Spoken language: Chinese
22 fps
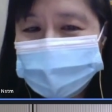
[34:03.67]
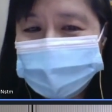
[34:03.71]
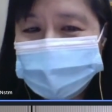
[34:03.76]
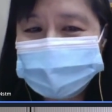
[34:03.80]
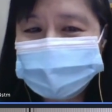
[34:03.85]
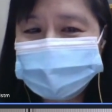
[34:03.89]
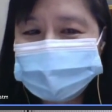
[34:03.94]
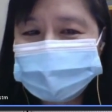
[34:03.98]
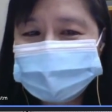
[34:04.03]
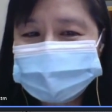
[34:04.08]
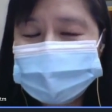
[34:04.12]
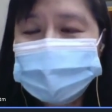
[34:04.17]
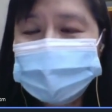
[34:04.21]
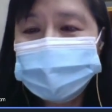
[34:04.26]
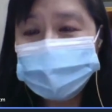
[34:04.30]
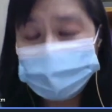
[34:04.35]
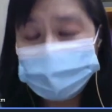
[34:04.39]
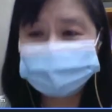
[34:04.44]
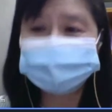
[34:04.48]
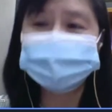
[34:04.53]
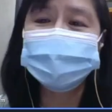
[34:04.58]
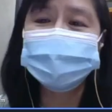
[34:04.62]
哦，那
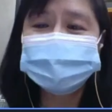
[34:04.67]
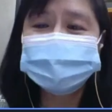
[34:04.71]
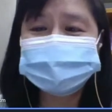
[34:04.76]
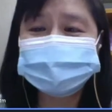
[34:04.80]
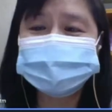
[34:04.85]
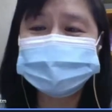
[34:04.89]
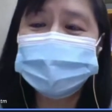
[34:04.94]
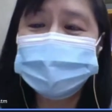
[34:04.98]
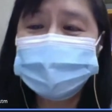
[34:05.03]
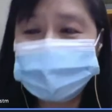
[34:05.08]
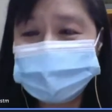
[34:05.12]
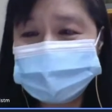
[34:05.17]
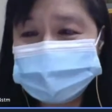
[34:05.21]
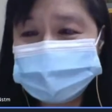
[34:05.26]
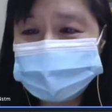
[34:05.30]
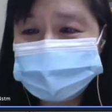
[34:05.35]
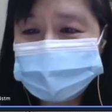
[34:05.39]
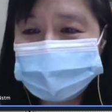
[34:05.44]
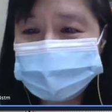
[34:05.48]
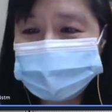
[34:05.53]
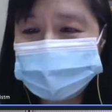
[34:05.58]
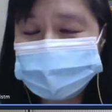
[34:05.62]
我们当然知道为
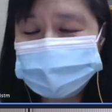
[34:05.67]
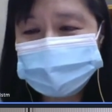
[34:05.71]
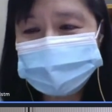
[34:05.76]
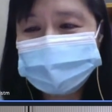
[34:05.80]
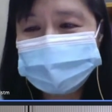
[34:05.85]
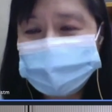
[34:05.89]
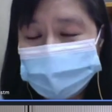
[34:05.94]
什么嘛。